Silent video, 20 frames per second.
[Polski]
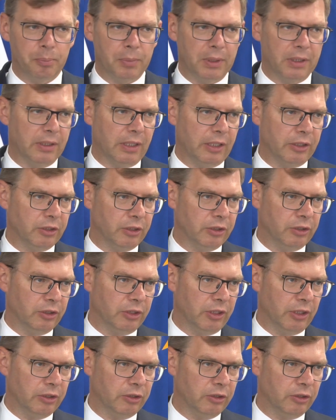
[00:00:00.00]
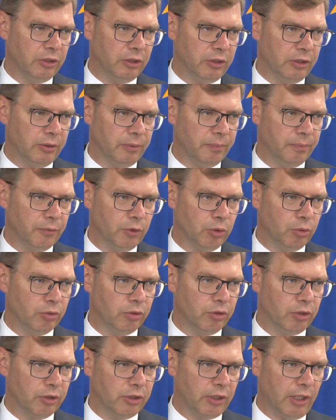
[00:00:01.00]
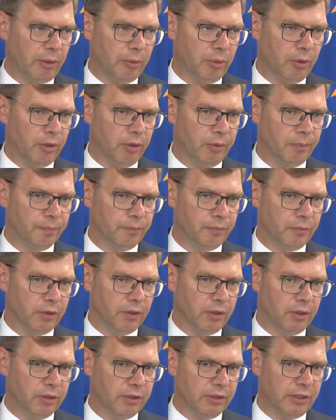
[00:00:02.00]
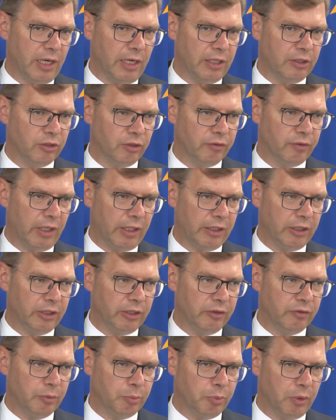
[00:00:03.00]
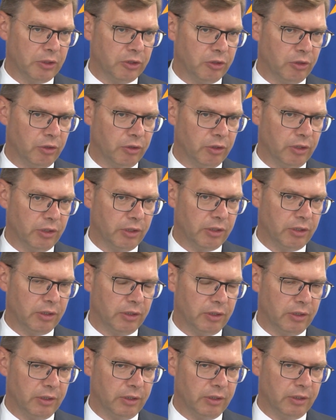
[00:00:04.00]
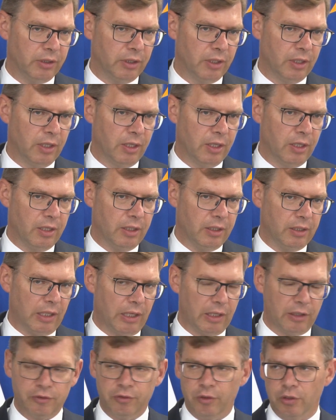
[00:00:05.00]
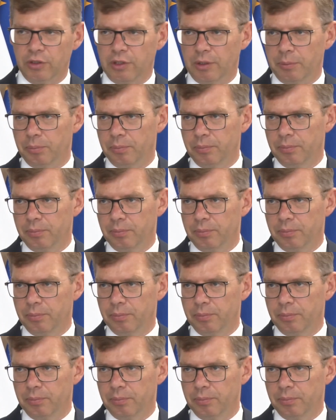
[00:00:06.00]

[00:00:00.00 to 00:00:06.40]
15 e, tysięcy już zostało zrealizowanych i wypłaconych na kwotę